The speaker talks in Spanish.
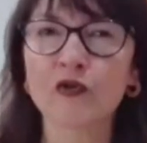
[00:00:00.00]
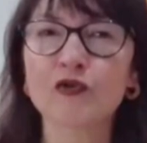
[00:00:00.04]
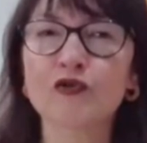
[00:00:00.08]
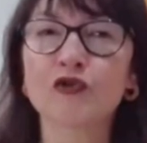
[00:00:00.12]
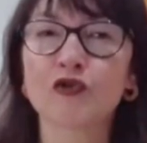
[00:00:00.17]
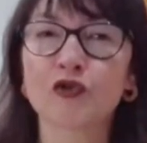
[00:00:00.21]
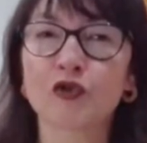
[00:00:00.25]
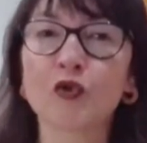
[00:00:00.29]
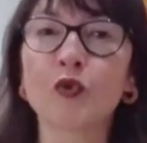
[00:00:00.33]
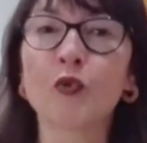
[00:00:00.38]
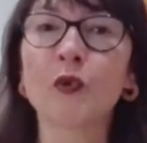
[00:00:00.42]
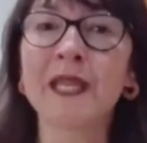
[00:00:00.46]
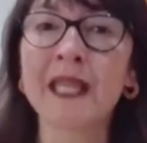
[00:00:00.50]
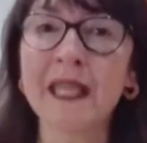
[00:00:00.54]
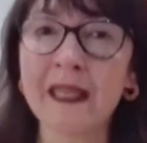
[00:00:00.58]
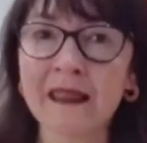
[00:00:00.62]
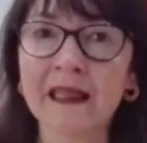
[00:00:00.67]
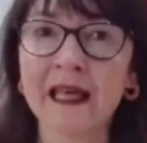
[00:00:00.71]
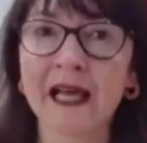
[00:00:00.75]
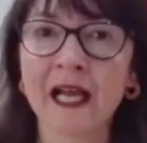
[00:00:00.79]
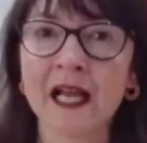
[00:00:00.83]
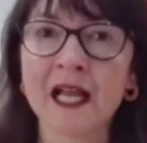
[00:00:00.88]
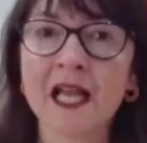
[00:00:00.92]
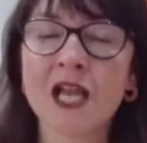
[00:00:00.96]
es
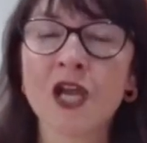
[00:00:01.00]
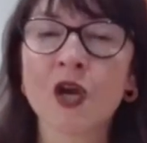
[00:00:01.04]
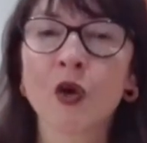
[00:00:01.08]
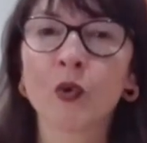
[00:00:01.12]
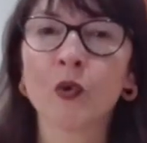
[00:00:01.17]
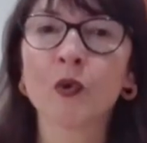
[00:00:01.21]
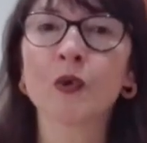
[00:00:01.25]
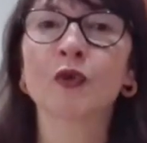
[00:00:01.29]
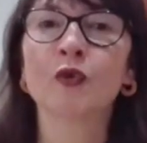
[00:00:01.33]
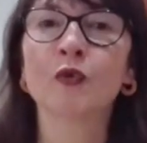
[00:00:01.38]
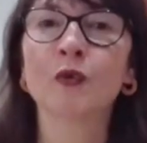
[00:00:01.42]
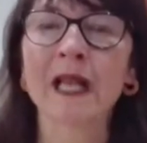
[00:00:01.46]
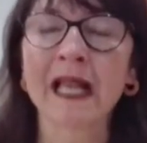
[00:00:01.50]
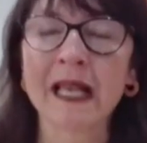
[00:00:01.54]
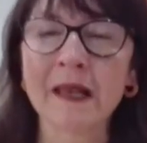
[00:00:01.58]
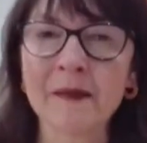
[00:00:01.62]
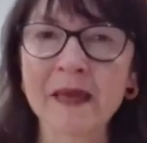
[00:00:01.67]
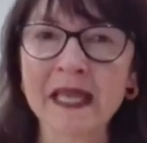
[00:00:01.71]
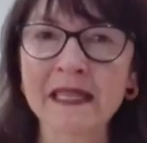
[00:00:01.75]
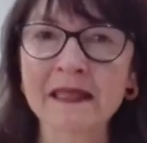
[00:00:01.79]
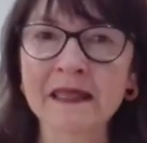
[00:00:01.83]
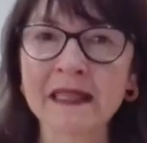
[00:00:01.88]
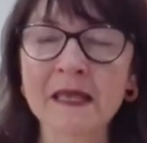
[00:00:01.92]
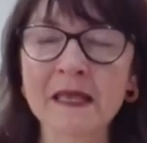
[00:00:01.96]
construida
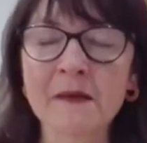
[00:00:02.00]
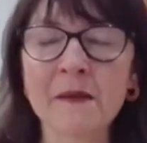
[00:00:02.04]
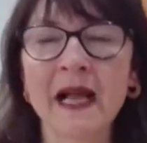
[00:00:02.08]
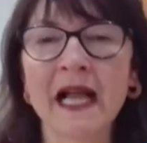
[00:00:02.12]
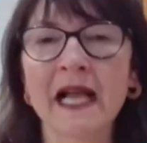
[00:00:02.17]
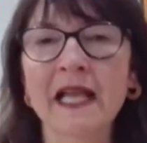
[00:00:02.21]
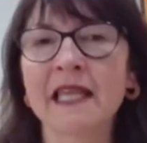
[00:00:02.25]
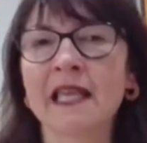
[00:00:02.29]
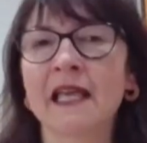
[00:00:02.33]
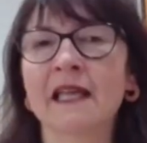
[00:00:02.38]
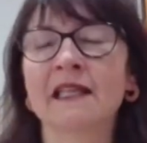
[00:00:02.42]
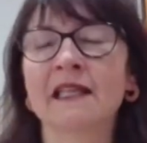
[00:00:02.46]
culturalmente más